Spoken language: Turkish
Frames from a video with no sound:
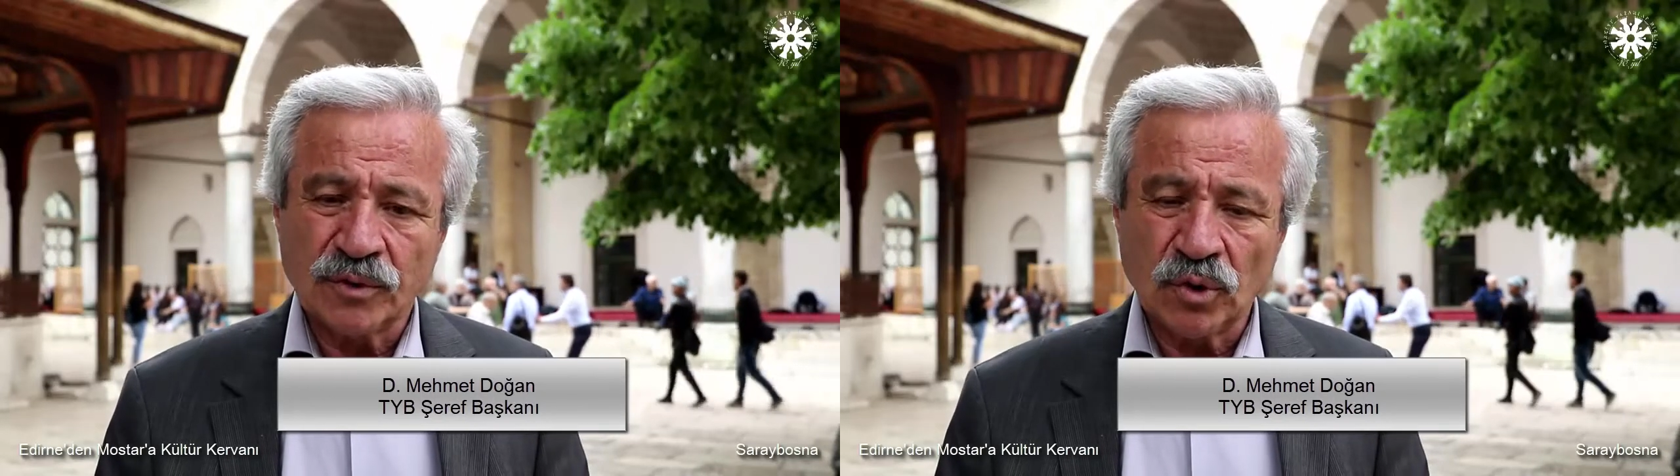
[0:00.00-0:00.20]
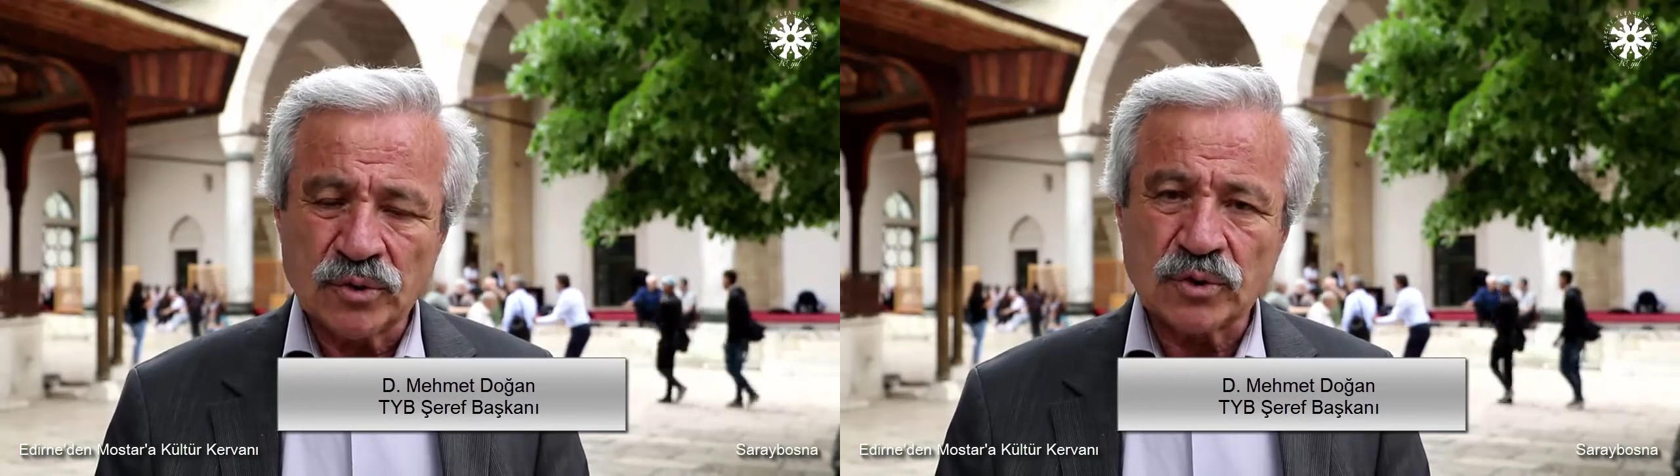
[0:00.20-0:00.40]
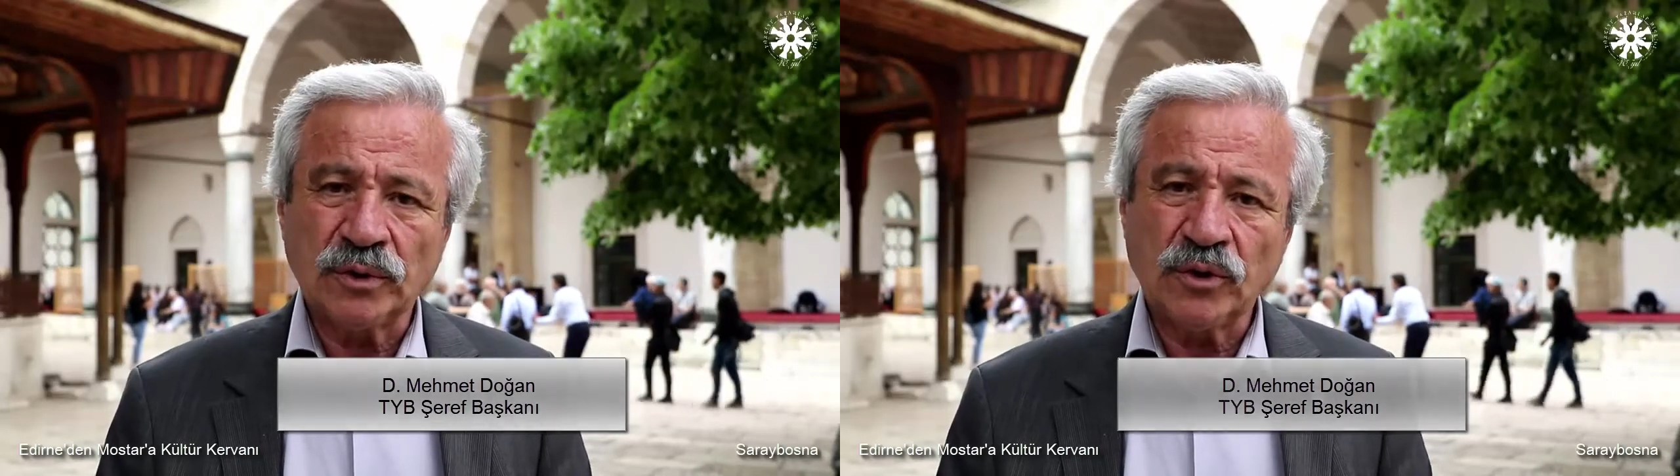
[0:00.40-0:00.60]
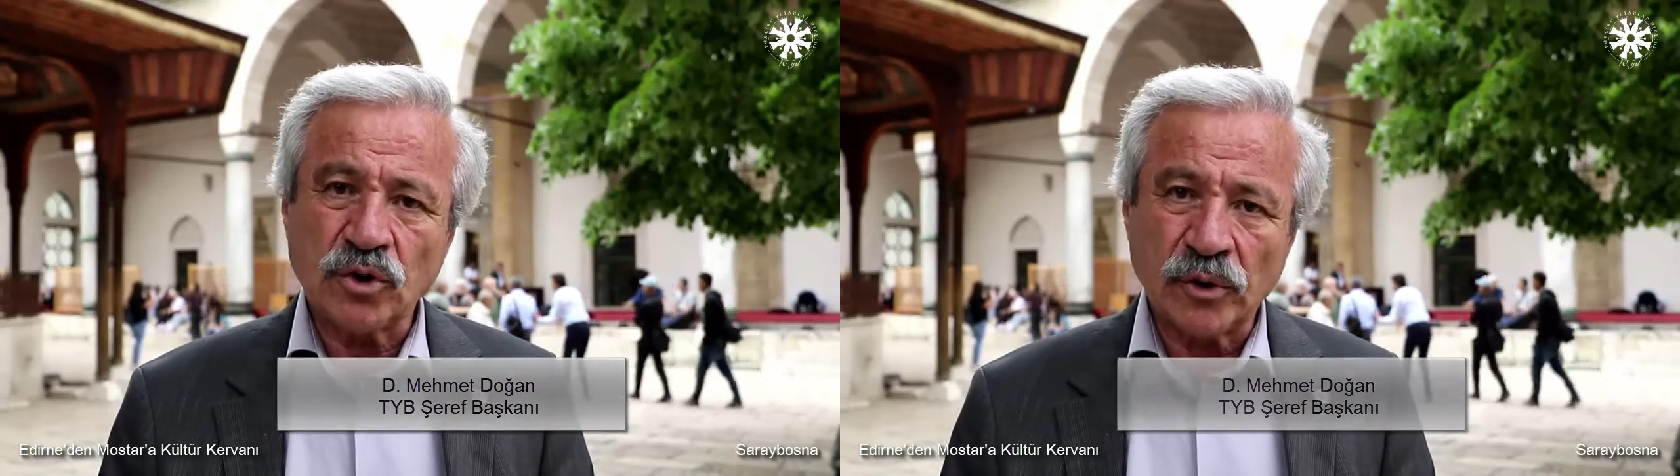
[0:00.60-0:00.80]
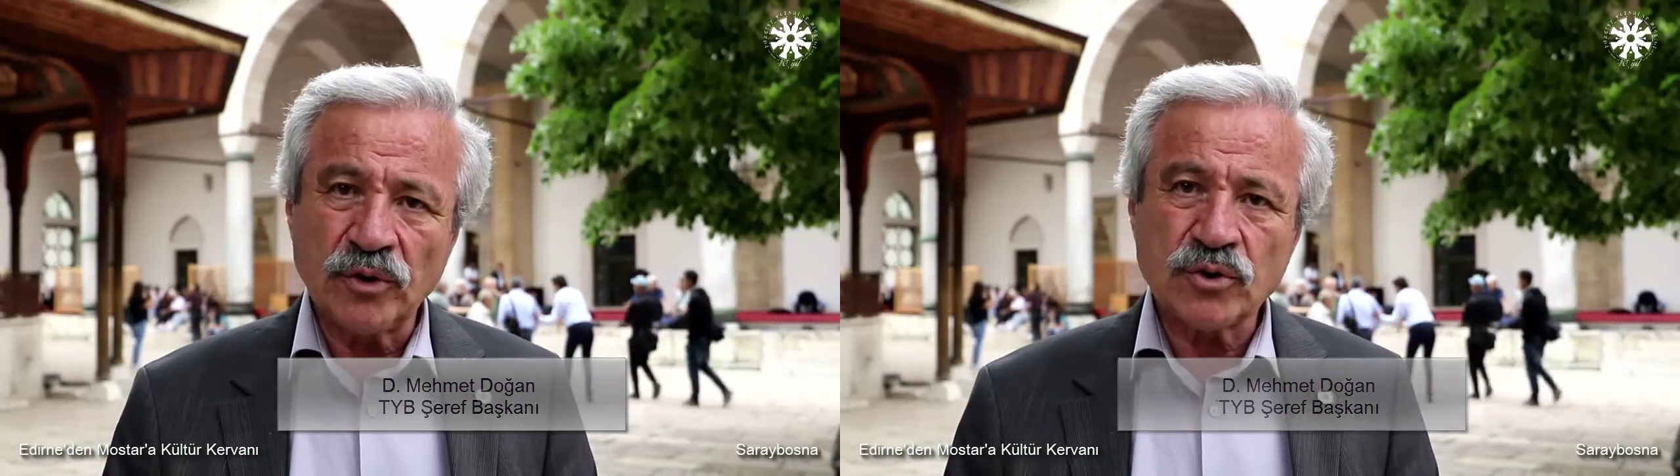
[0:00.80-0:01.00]
yolculuk
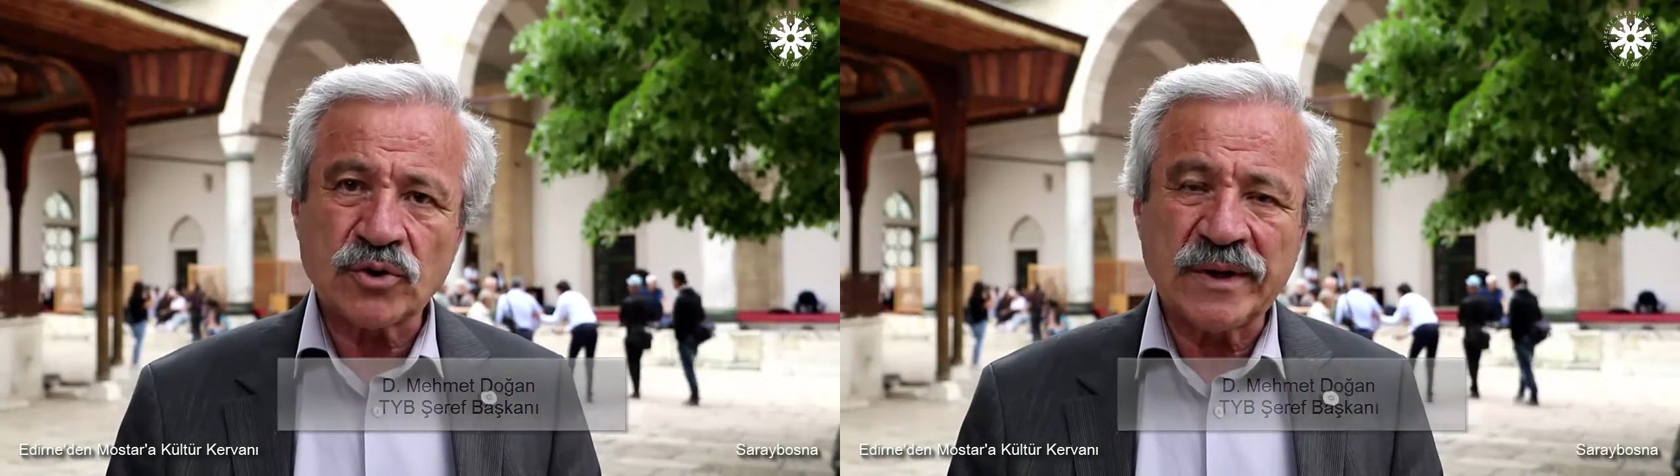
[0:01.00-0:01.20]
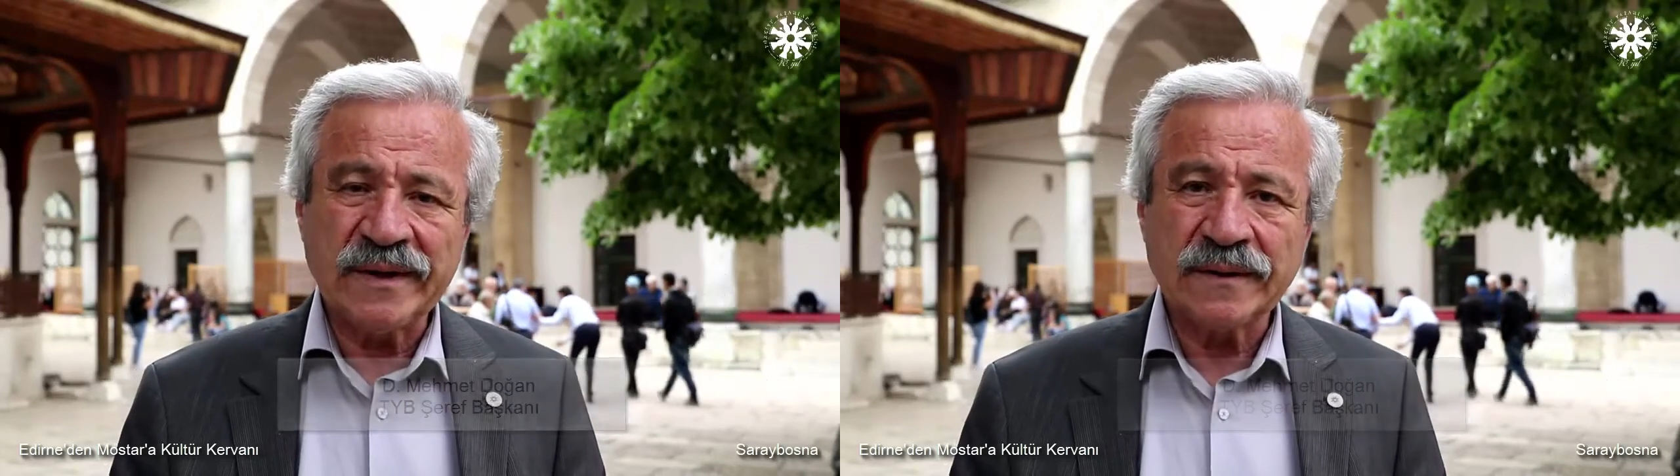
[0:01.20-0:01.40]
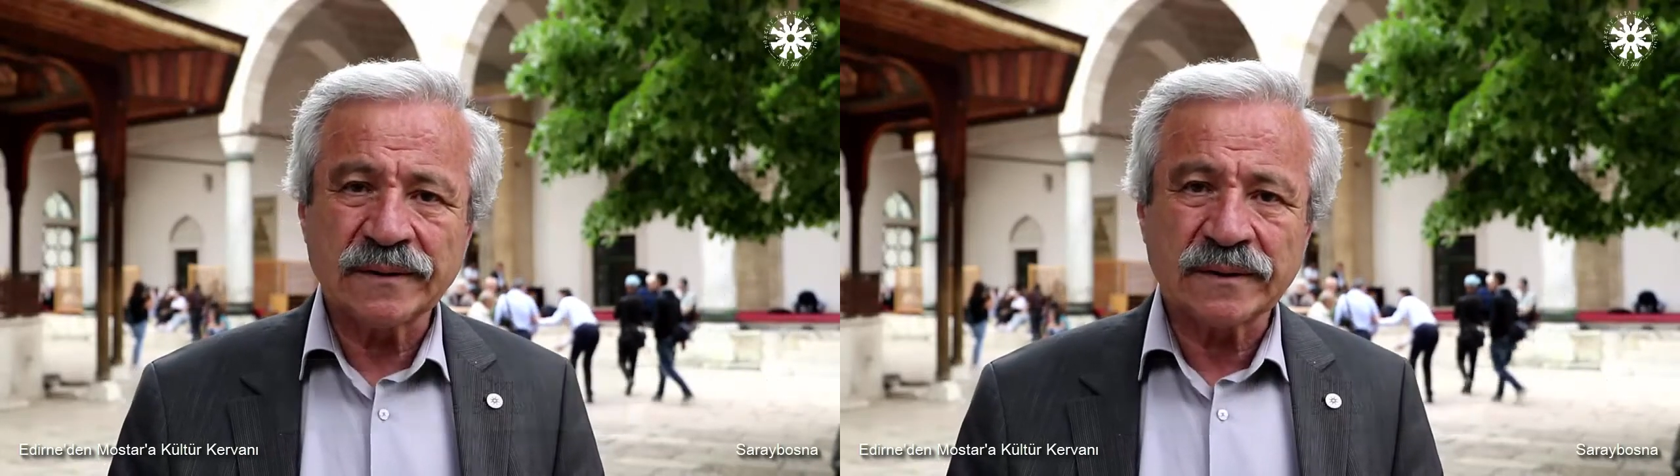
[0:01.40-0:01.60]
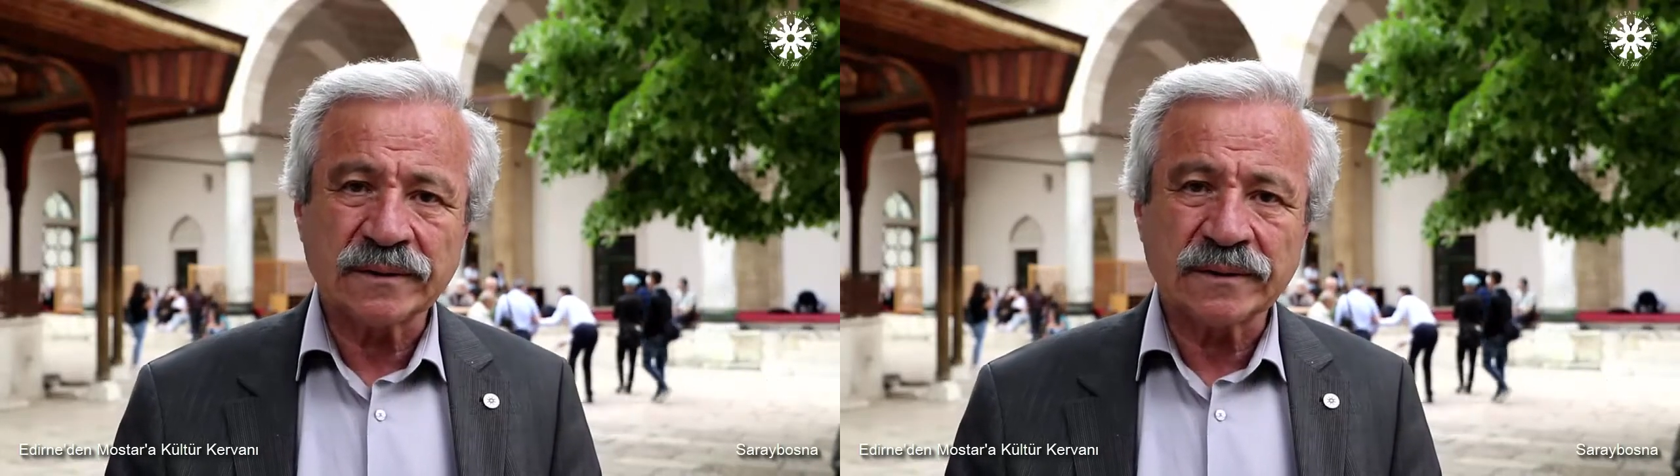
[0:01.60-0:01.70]
görünüşte e,